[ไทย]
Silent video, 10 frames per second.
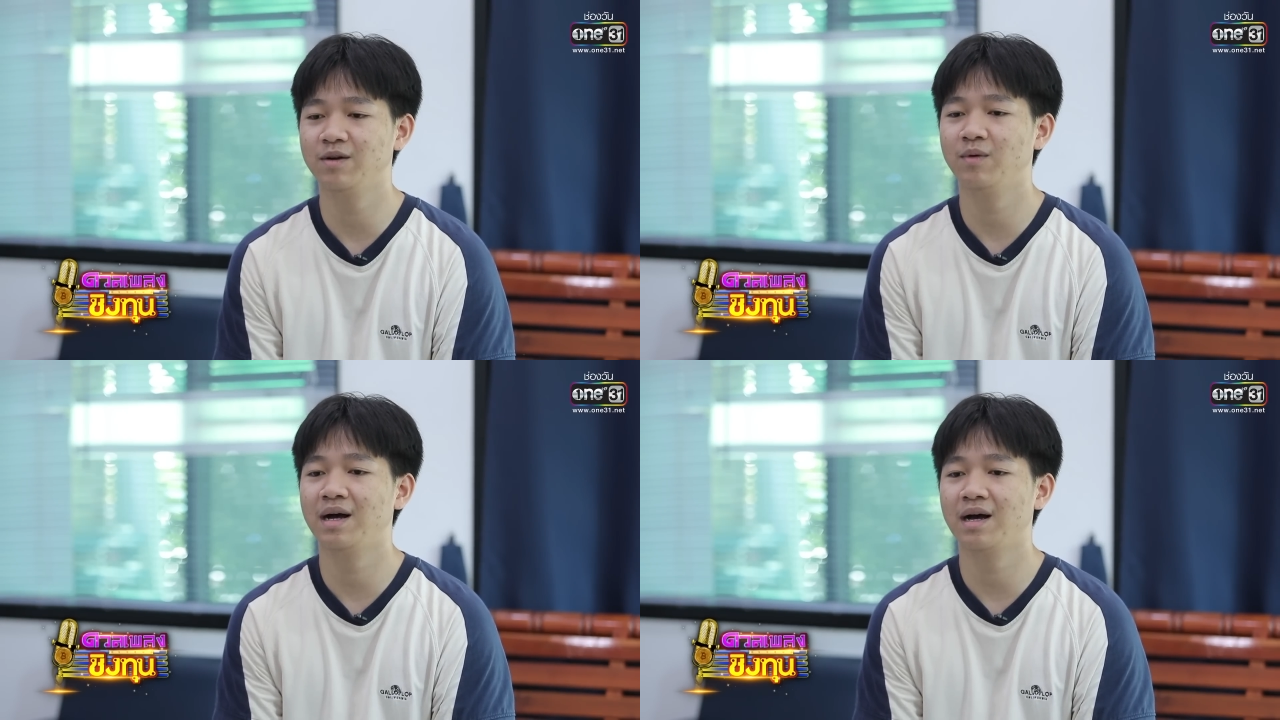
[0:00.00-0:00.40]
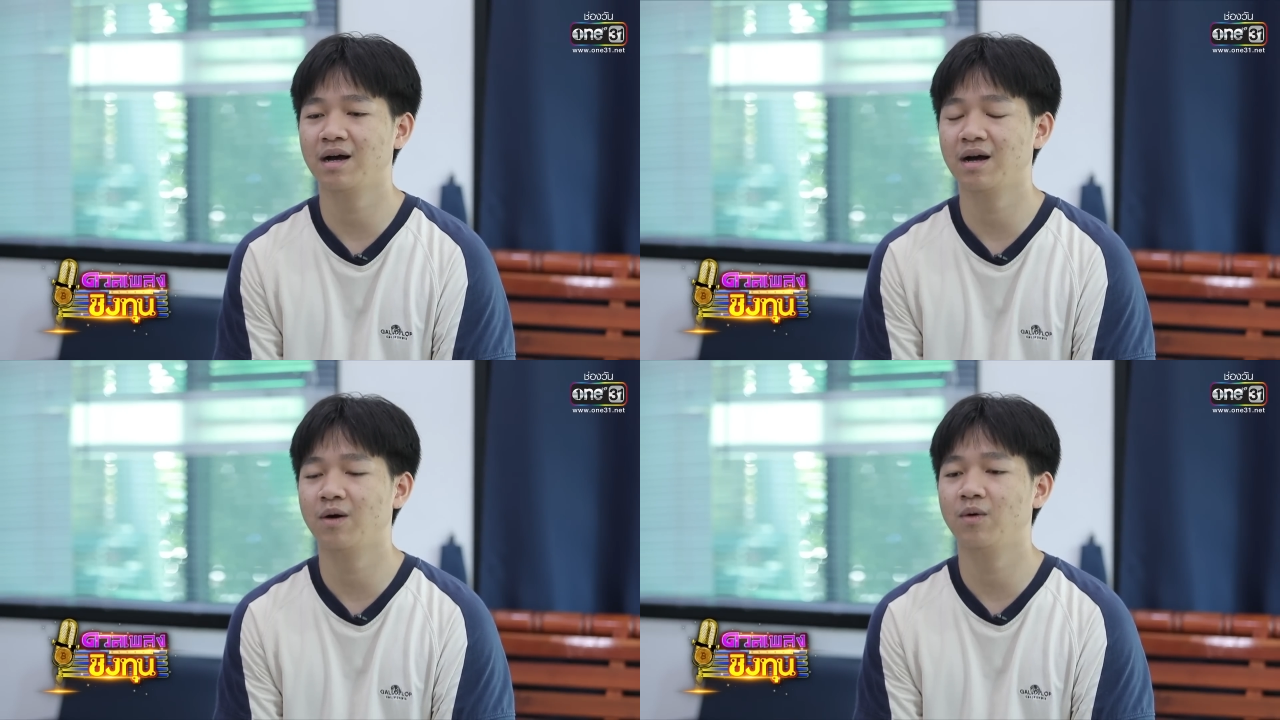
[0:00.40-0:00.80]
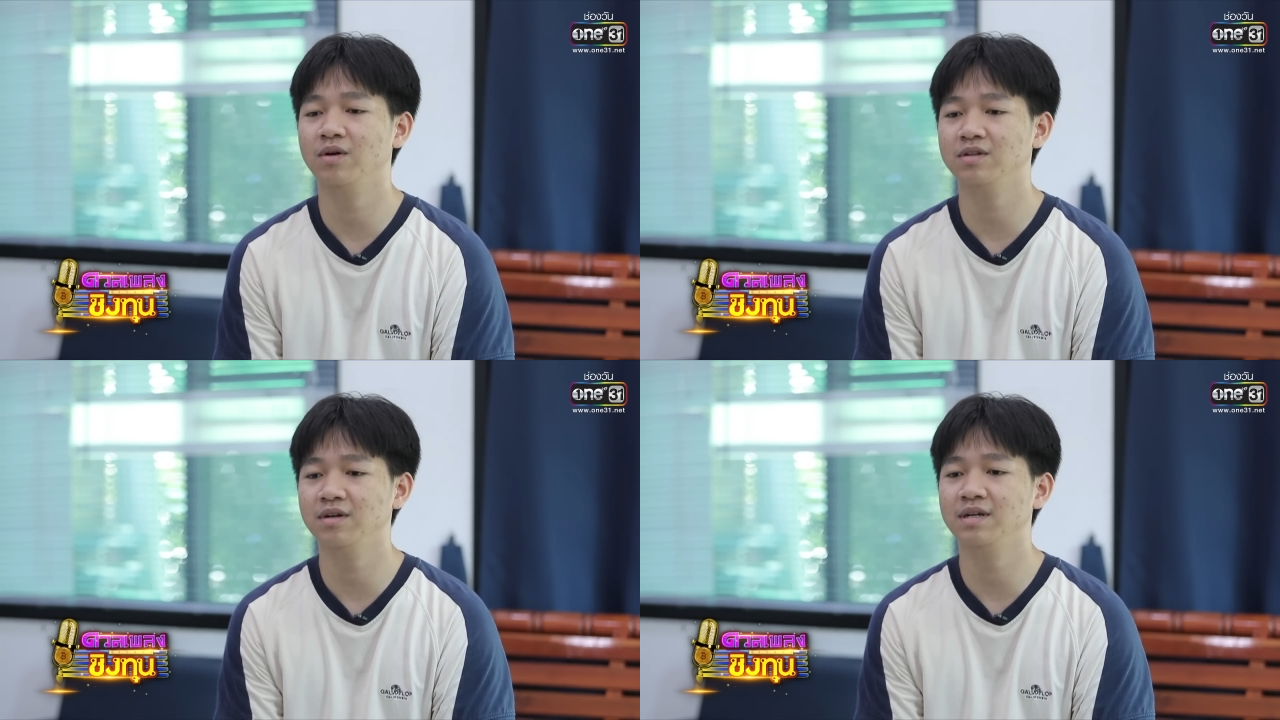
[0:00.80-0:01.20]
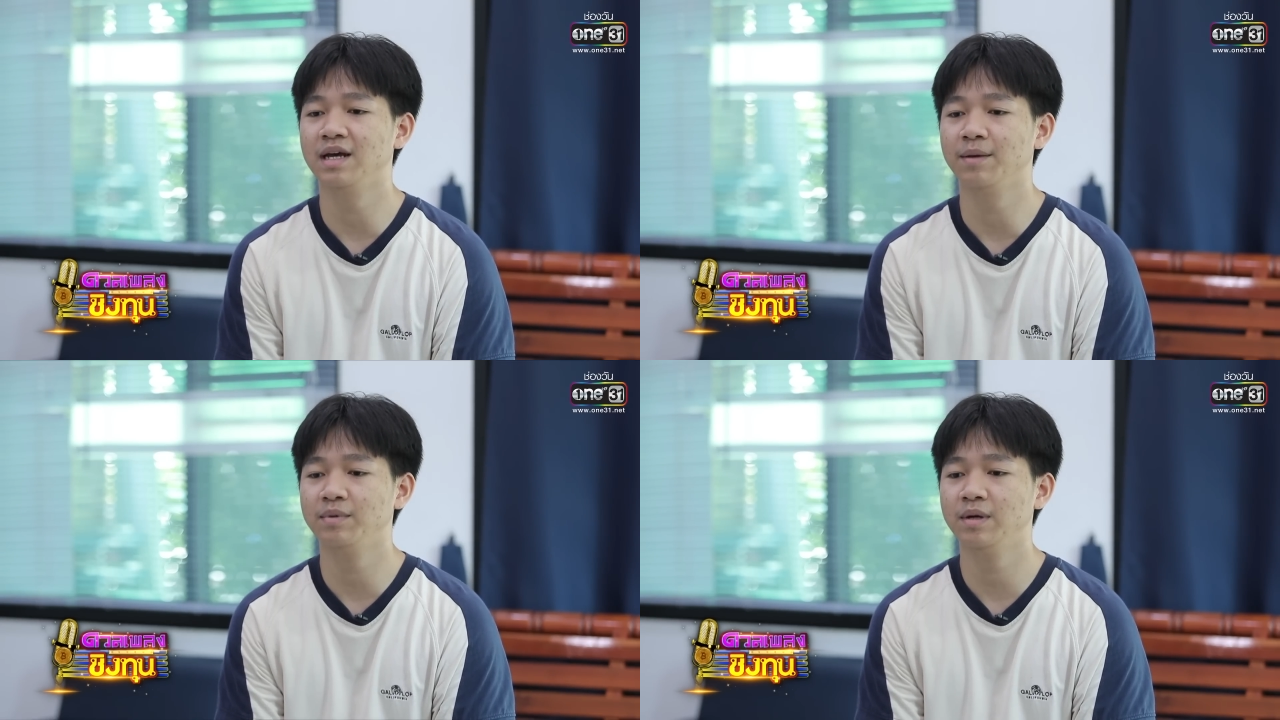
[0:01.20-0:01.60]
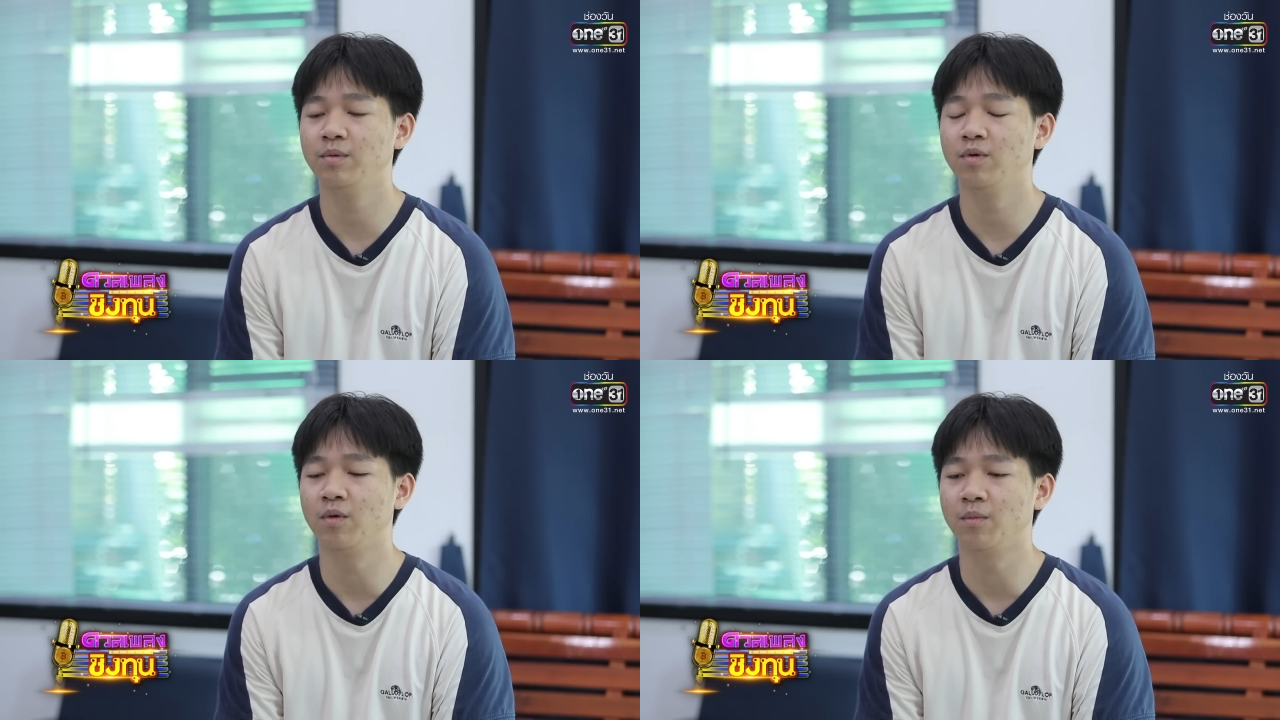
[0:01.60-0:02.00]
ลึกๆว่าเขาก็ต้องเหนื่อยเพื่อ
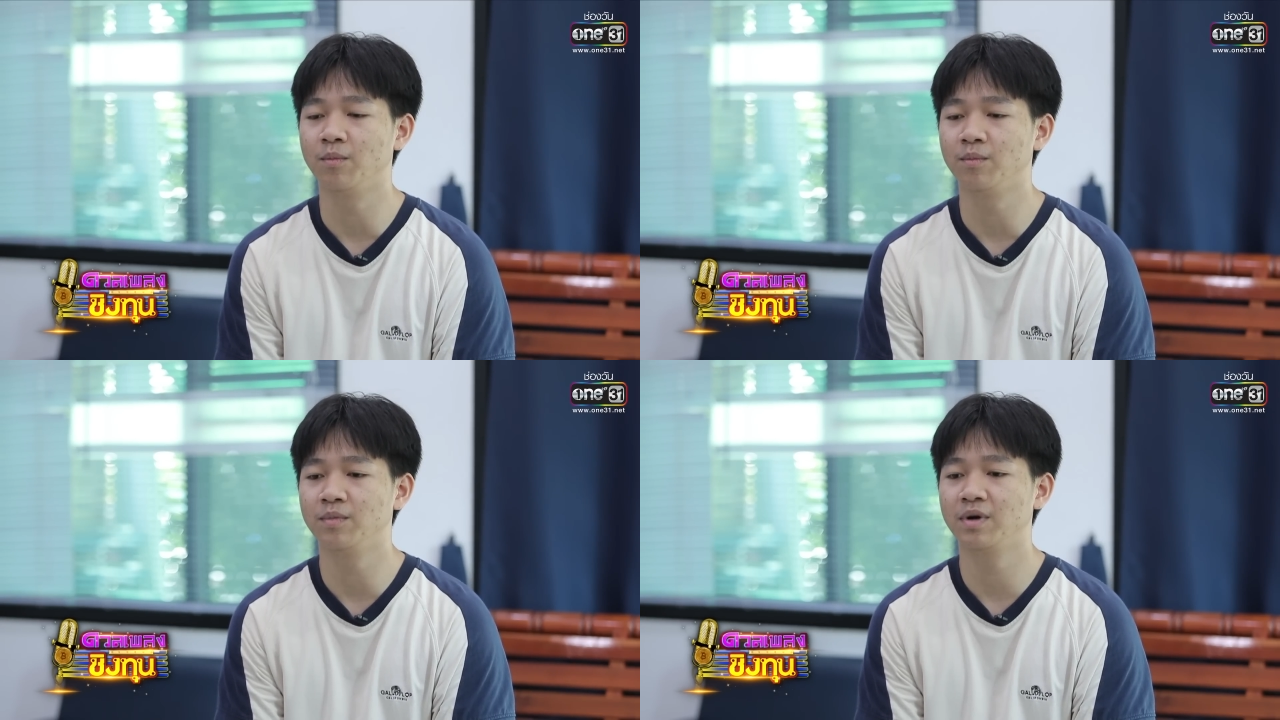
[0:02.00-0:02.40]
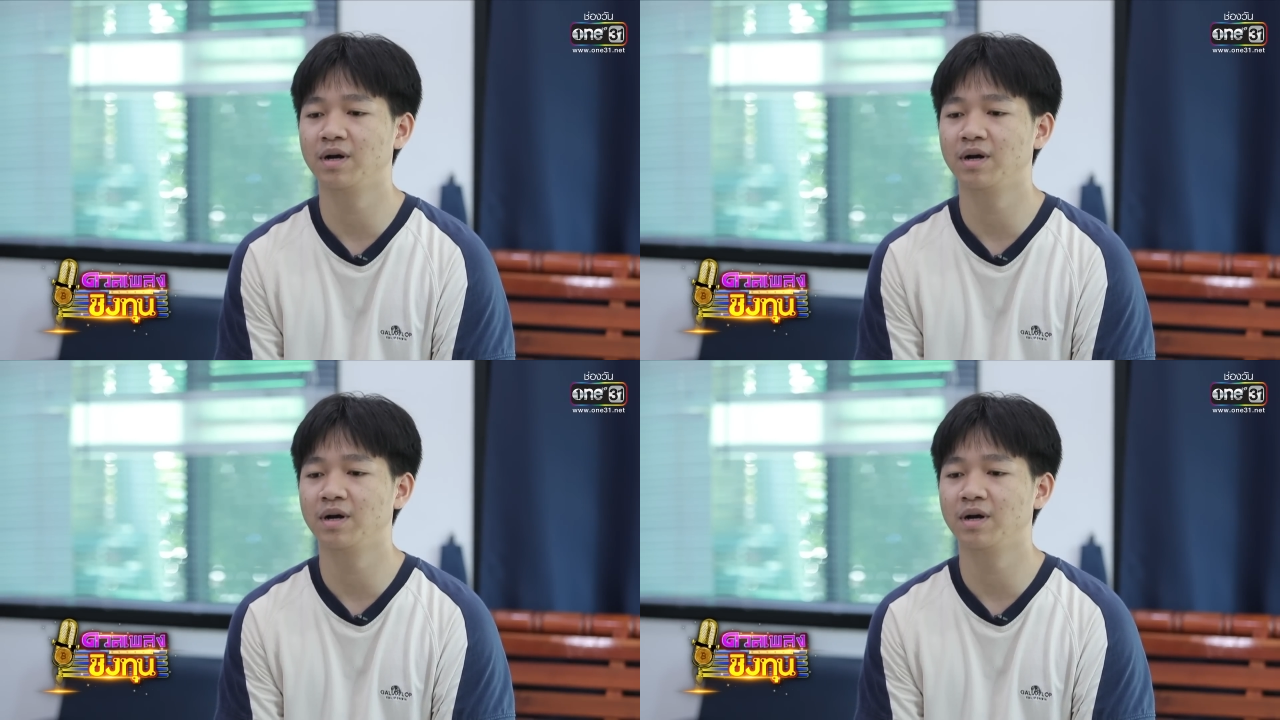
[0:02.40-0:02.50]
ผมครับ